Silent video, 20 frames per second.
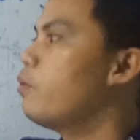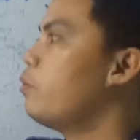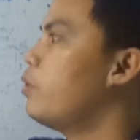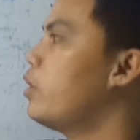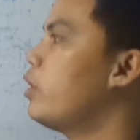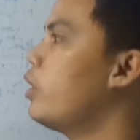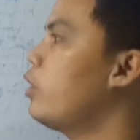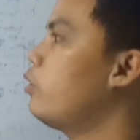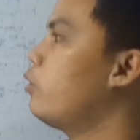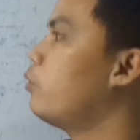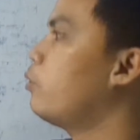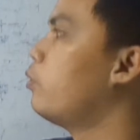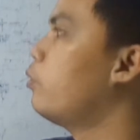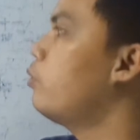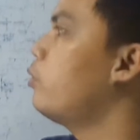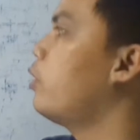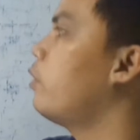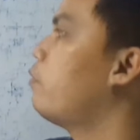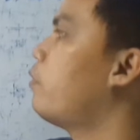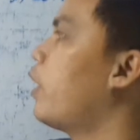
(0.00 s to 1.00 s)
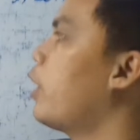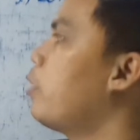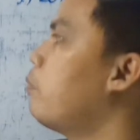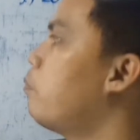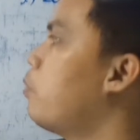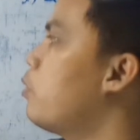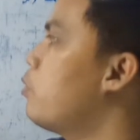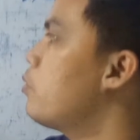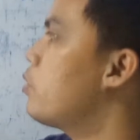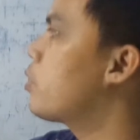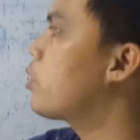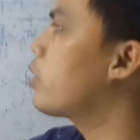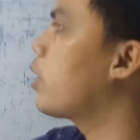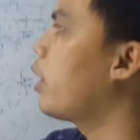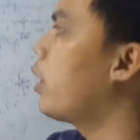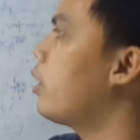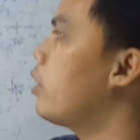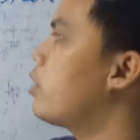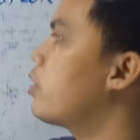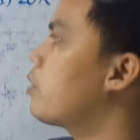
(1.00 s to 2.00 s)
We need to divide both
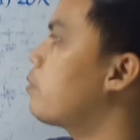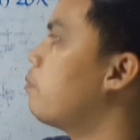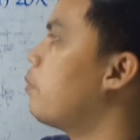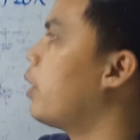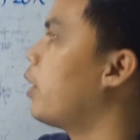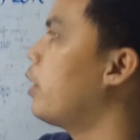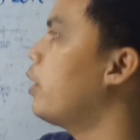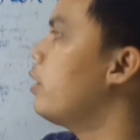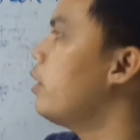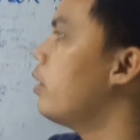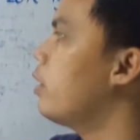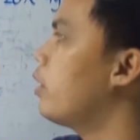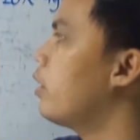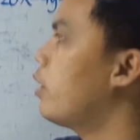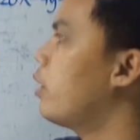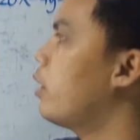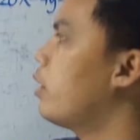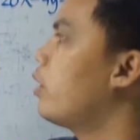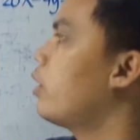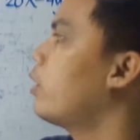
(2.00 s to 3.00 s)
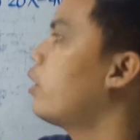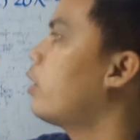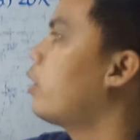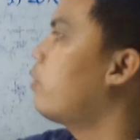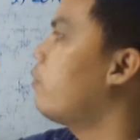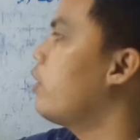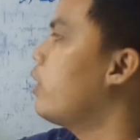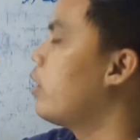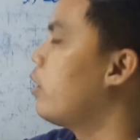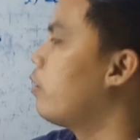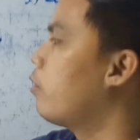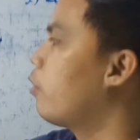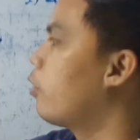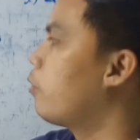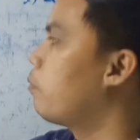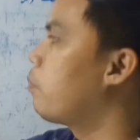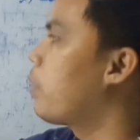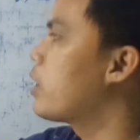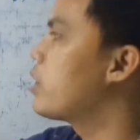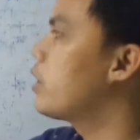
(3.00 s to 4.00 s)
sides by 3
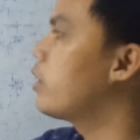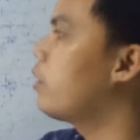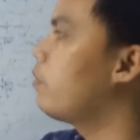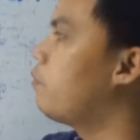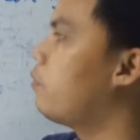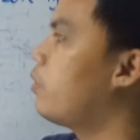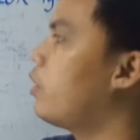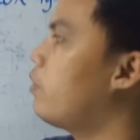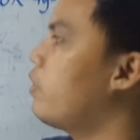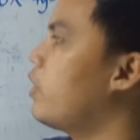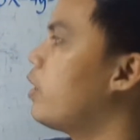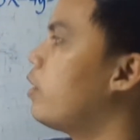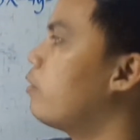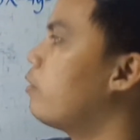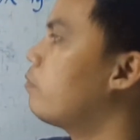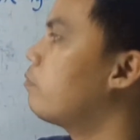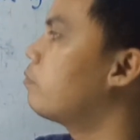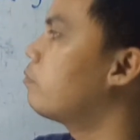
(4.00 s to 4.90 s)
or positive 3.